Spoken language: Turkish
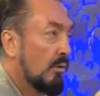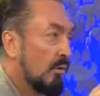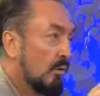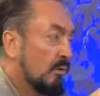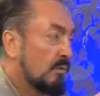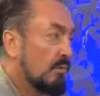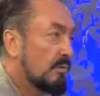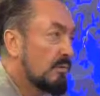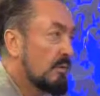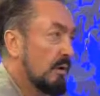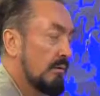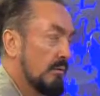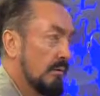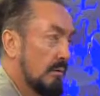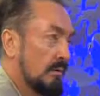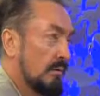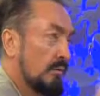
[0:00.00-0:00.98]
O yüzden
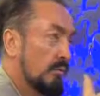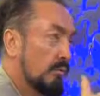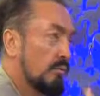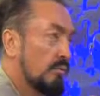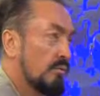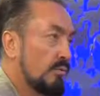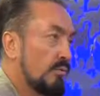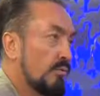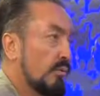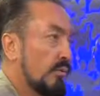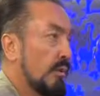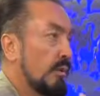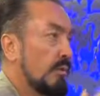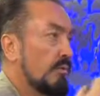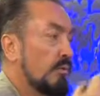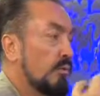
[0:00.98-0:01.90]
mesela güçlü olan,